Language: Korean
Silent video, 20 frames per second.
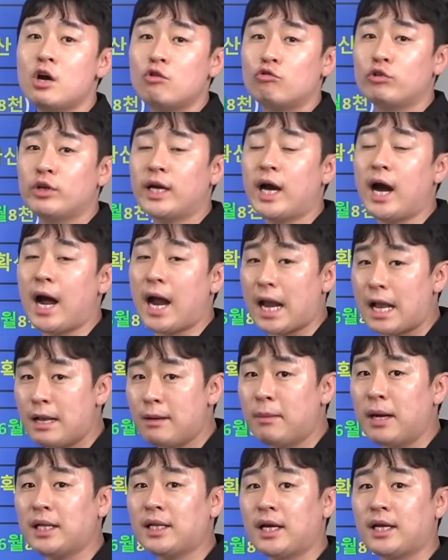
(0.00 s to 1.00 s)
우리가
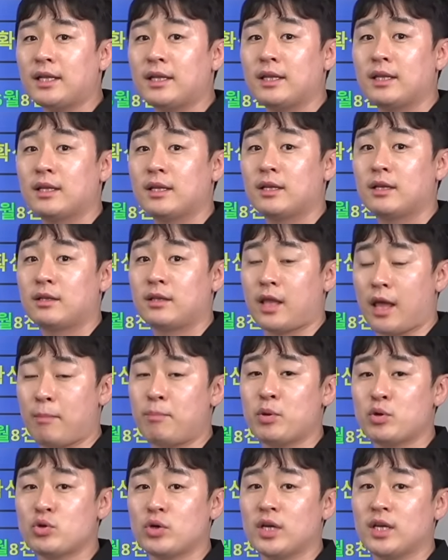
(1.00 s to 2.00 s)
알만한
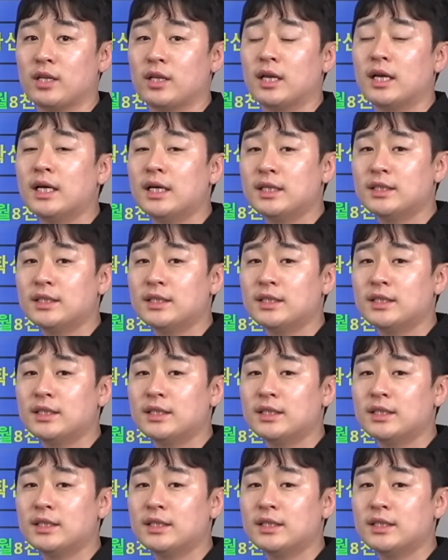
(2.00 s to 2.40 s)
대표적인